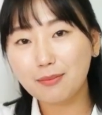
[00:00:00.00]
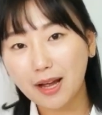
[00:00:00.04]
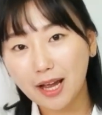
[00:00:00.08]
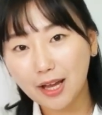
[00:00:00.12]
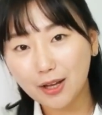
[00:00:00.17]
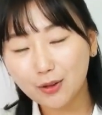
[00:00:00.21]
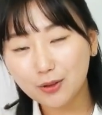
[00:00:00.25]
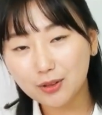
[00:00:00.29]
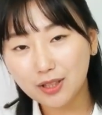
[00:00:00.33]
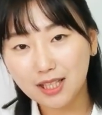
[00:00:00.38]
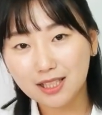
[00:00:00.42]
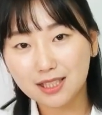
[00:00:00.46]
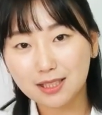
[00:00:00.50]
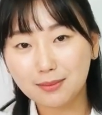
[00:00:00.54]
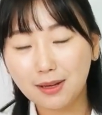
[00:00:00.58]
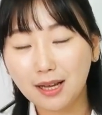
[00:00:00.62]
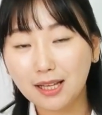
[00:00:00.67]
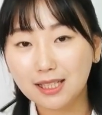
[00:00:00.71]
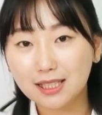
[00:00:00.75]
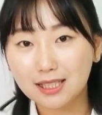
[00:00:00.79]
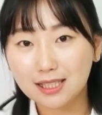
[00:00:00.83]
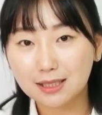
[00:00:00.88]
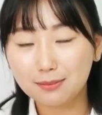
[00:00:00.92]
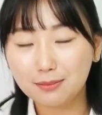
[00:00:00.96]

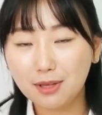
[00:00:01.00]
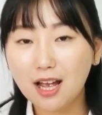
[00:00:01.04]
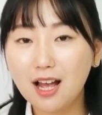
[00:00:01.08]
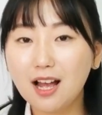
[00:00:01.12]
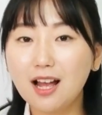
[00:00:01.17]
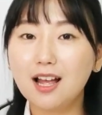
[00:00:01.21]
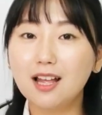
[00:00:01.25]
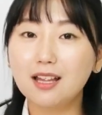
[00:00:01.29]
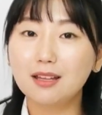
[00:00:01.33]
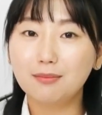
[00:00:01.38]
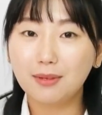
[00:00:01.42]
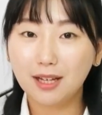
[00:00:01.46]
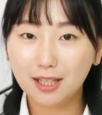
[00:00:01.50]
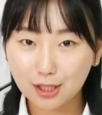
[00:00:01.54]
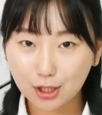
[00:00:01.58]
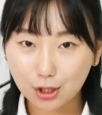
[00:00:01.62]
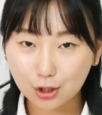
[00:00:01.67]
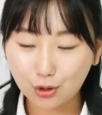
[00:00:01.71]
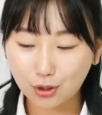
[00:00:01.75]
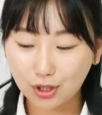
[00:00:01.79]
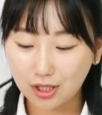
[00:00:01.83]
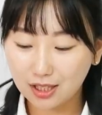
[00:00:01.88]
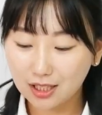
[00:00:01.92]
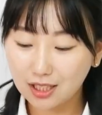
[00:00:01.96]
마요네즈만 있으면 만들
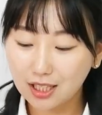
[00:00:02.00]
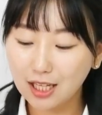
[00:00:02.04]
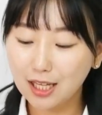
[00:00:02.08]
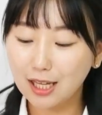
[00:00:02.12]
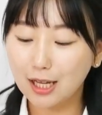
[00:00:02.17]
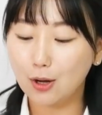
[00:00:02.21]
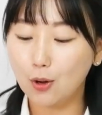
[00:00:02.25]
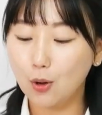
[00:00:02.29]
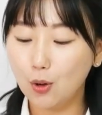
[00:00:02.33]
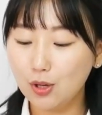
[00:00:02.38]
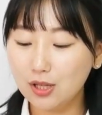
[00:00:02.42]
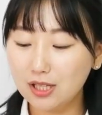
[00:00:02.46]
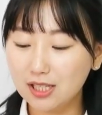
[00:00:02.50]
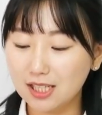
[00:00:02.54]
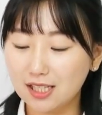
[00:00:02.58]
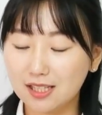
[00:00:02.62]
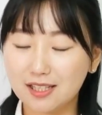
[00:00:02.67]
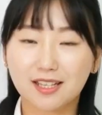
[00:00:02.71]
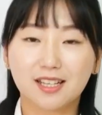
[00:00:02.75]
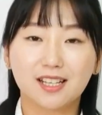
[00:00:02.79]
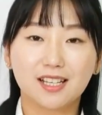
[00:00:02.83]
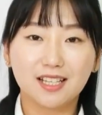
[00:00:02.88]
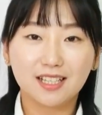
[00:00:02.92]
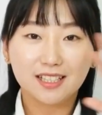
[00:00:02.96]
수 있는
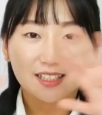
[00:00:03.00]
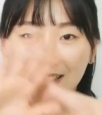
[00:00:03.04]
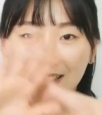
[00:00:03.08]
콘치즈